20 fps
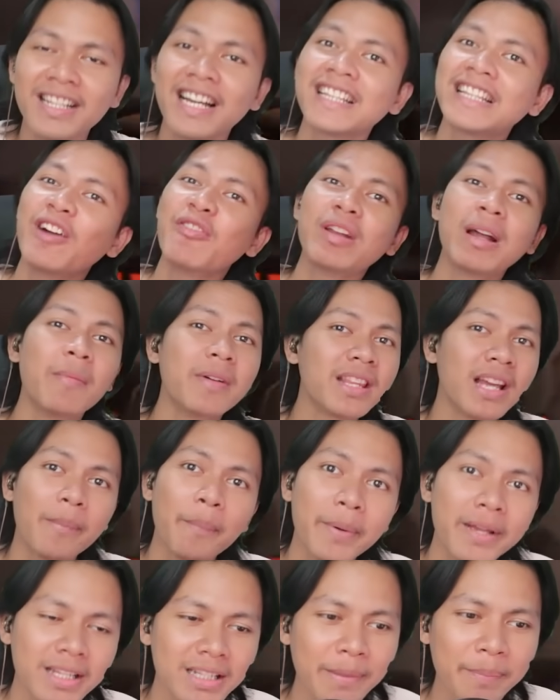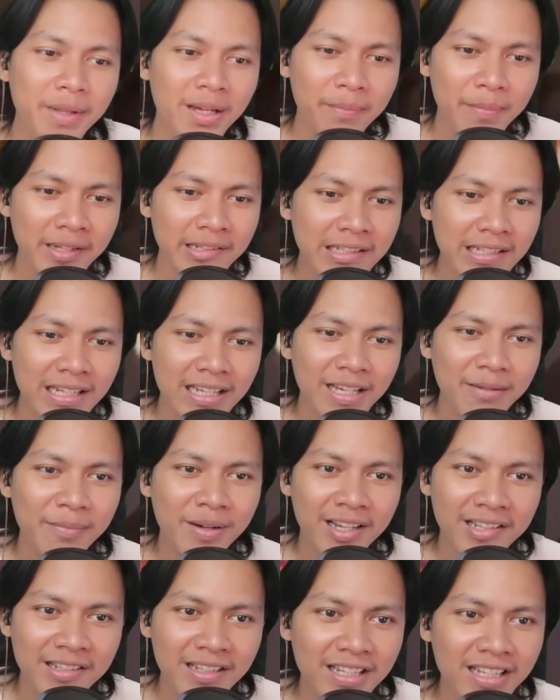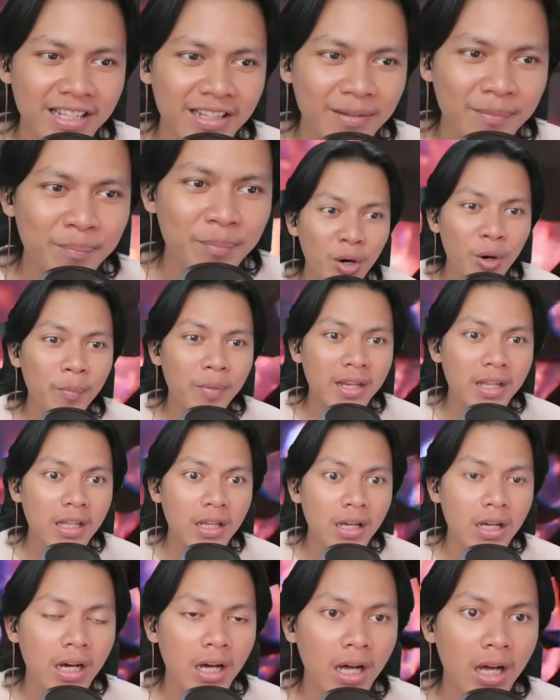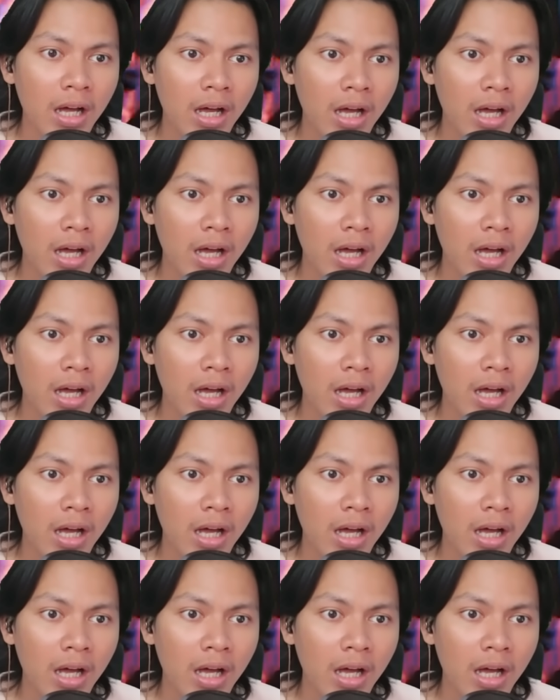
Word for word: Gak tahu namanya apa ya, tapi yang pasti ini kayak berasa di Pomni enggak.